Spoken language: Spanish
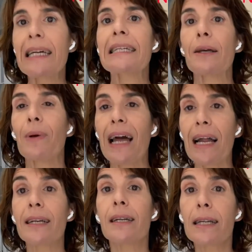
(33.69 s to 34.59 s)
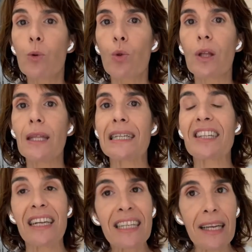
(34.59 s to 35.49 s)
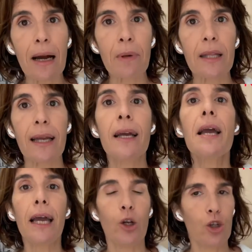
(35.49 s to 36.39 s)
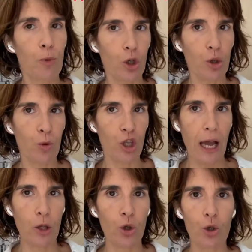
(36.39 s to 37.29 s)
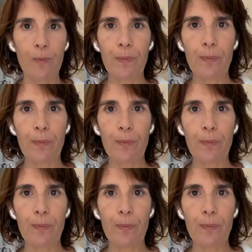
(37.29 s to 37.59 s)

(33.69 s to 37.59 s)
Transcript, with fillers: se verán reducidas drásticamente en los próximos años.